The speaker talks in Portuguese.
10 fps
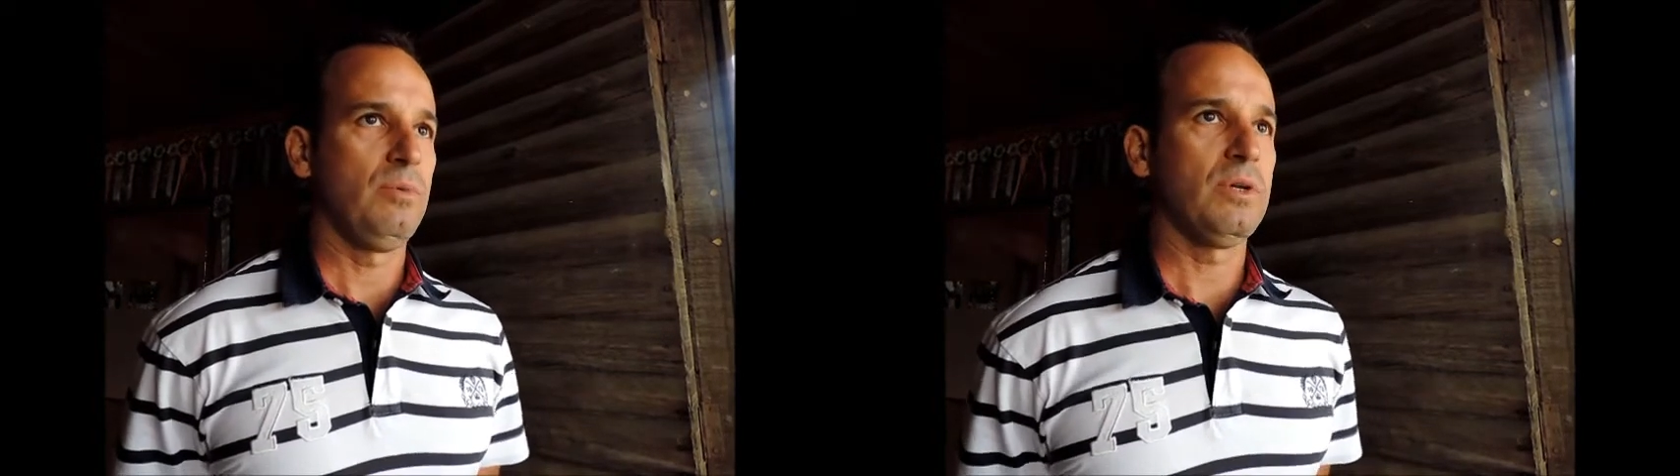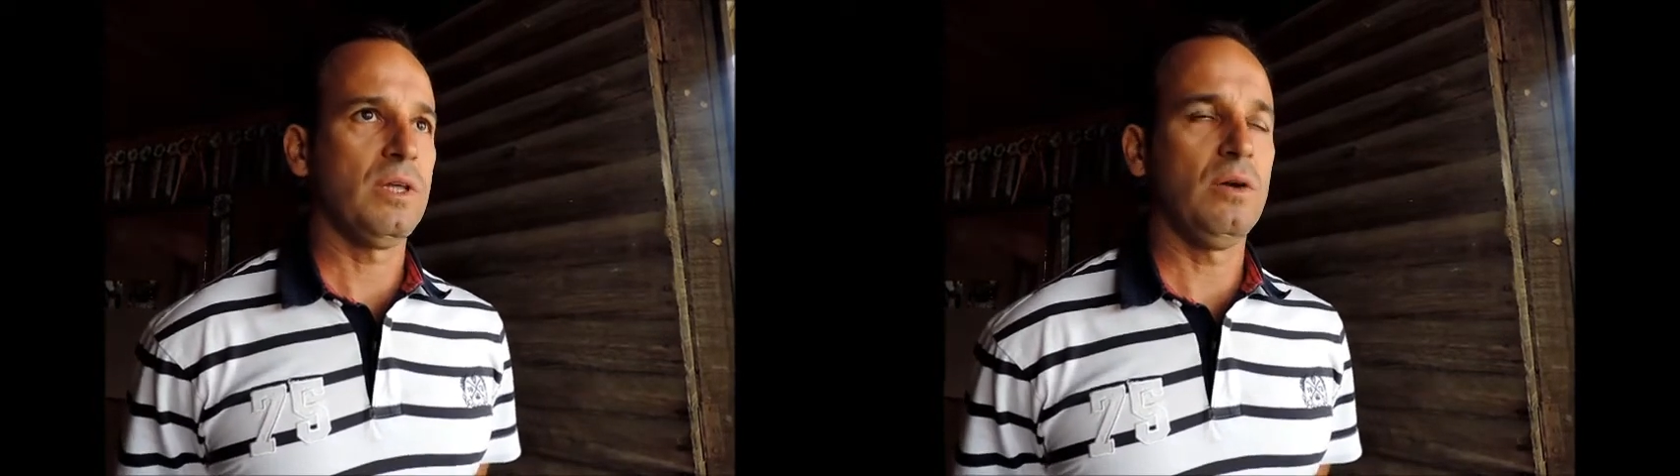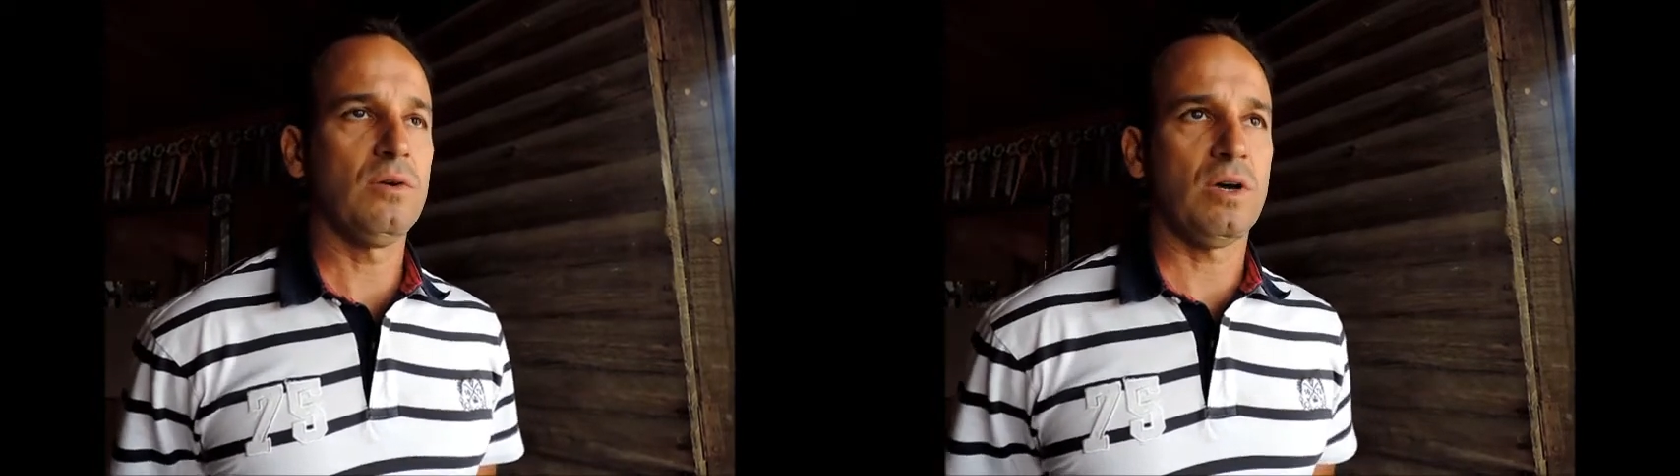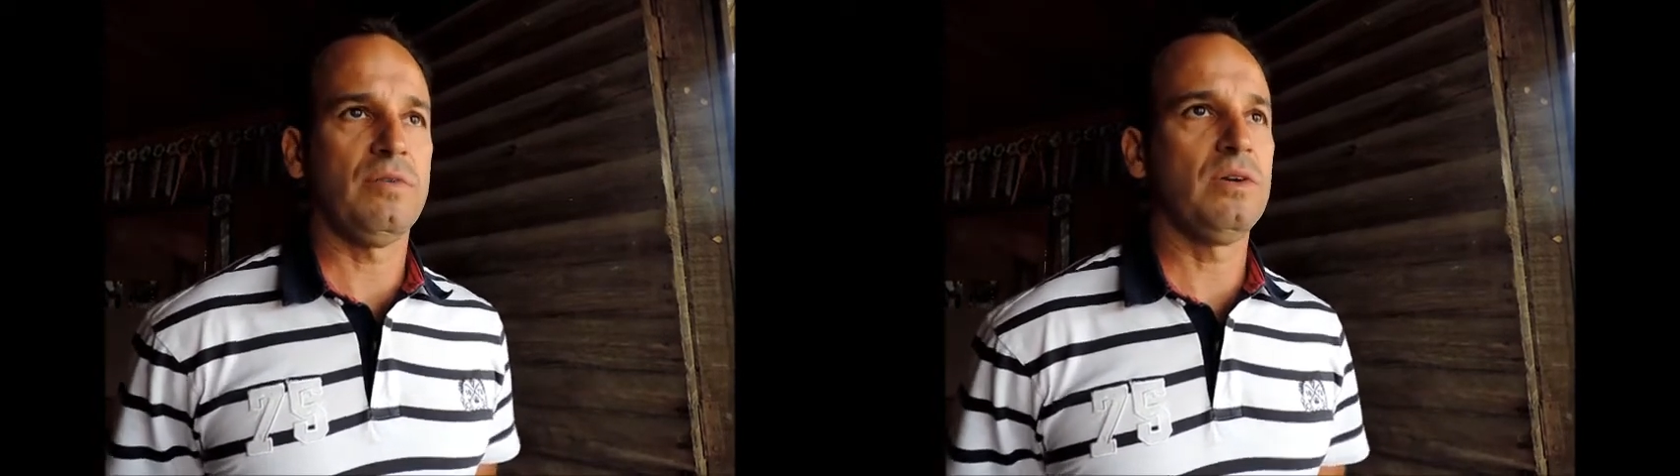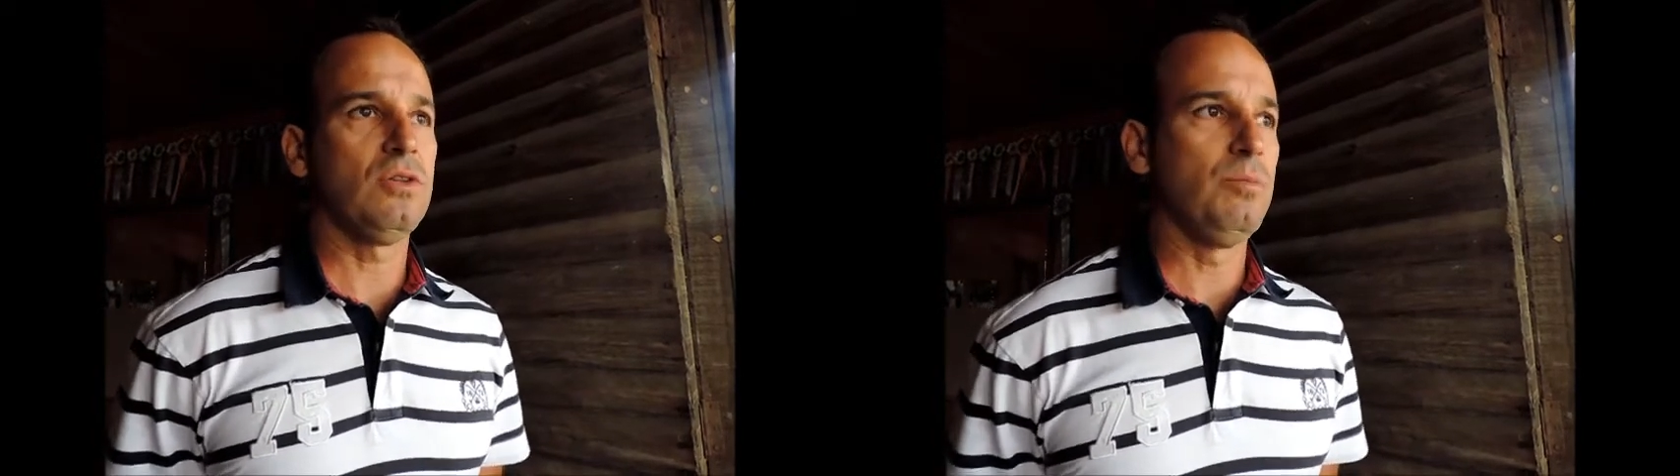porque ele é um
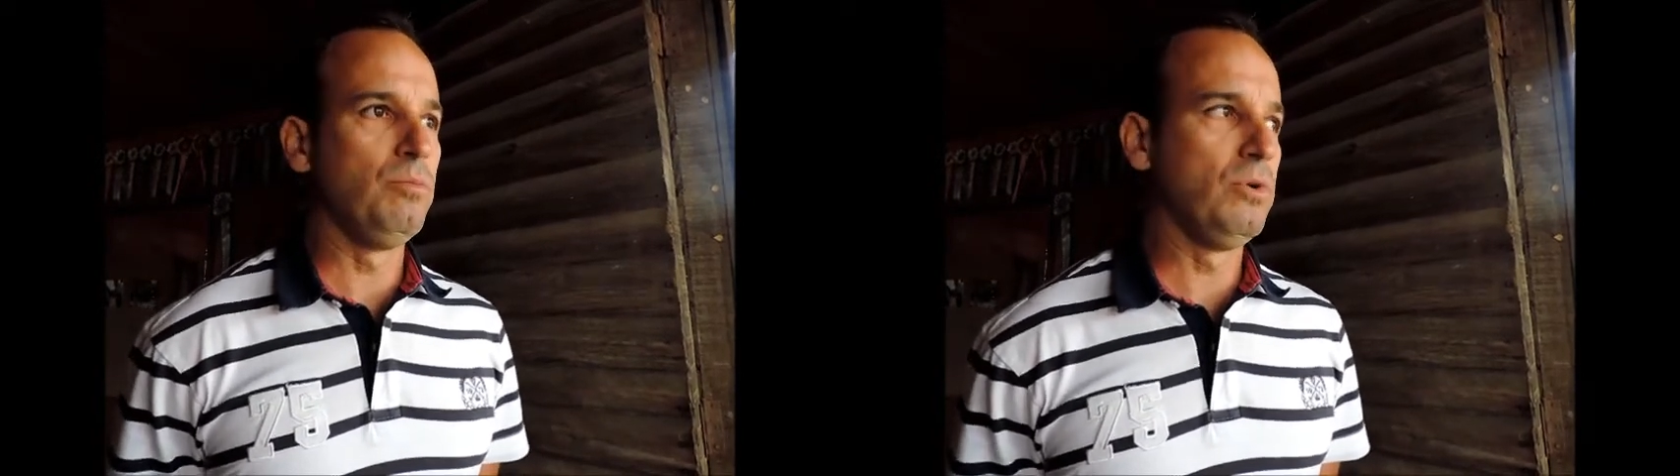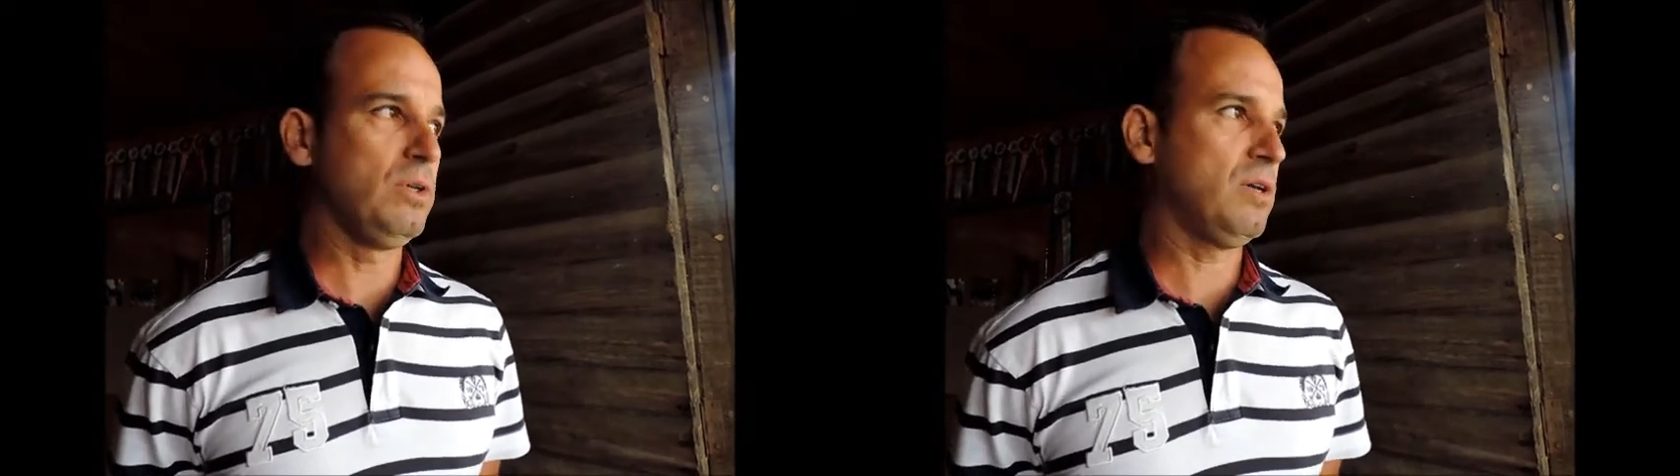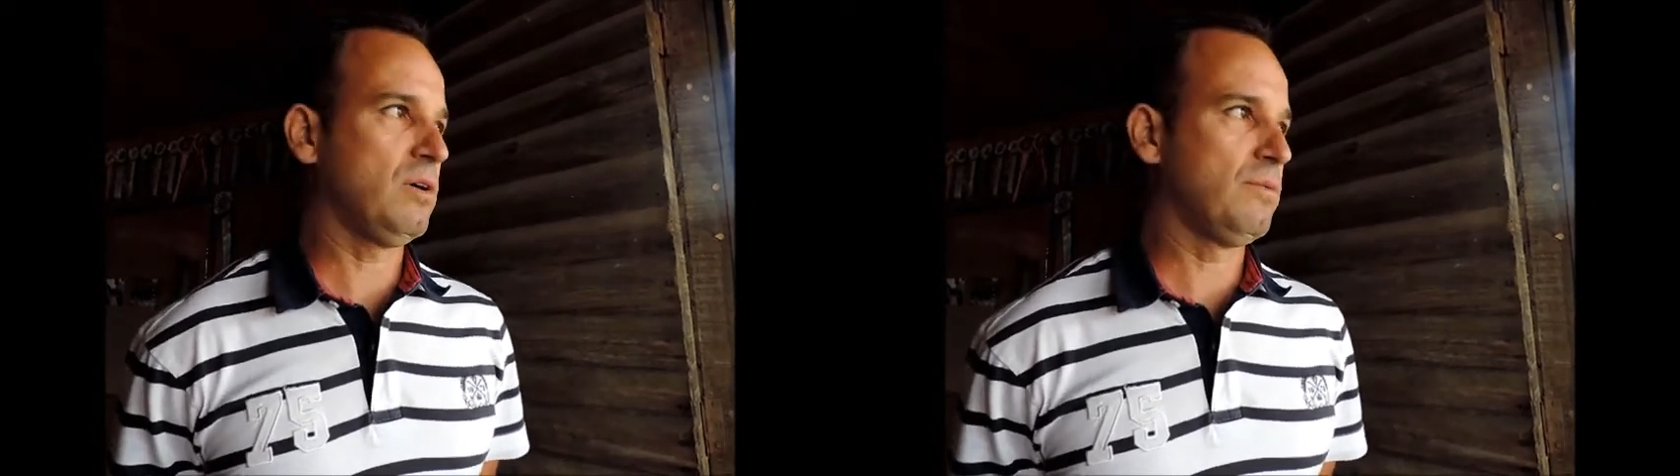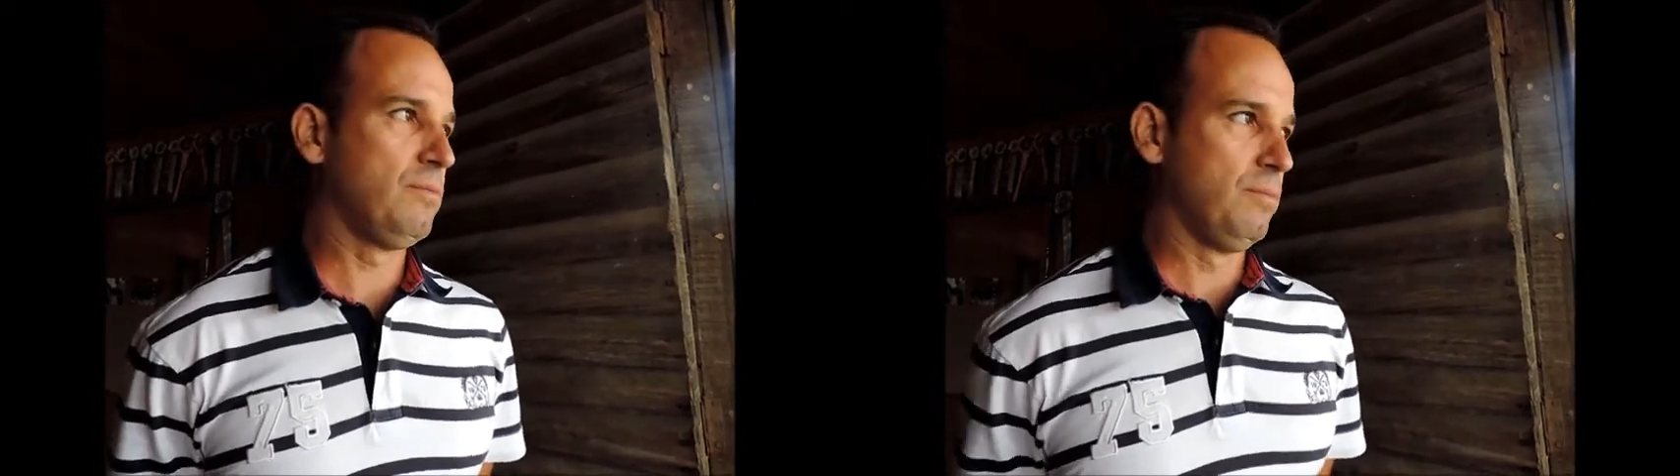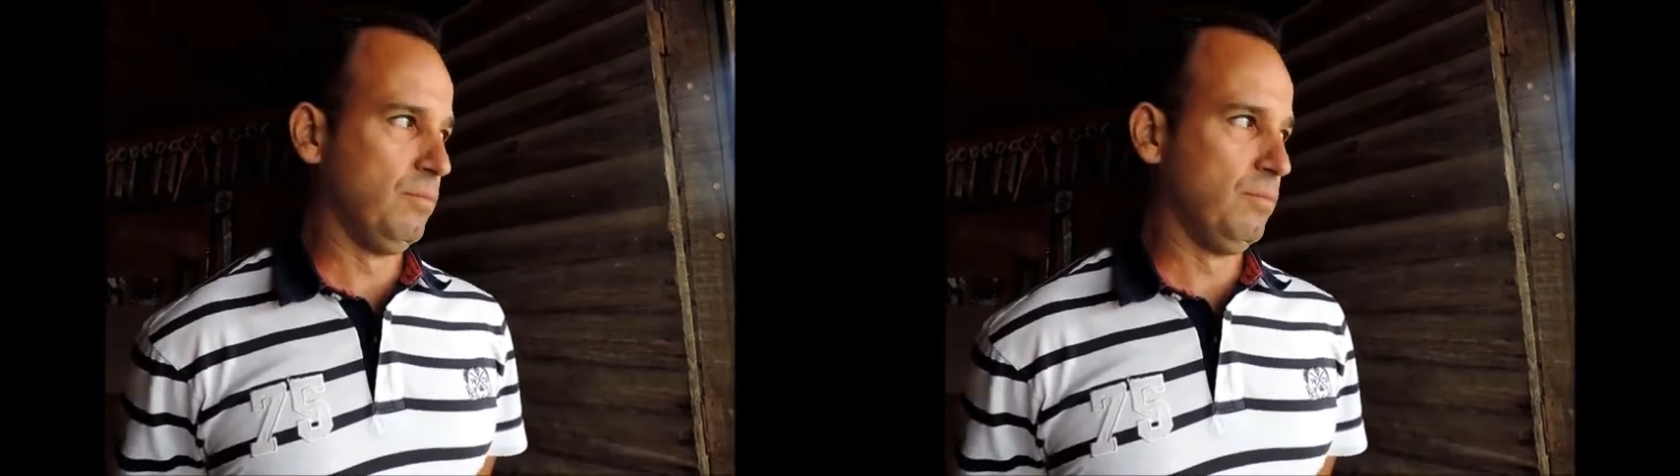cavalo de muita,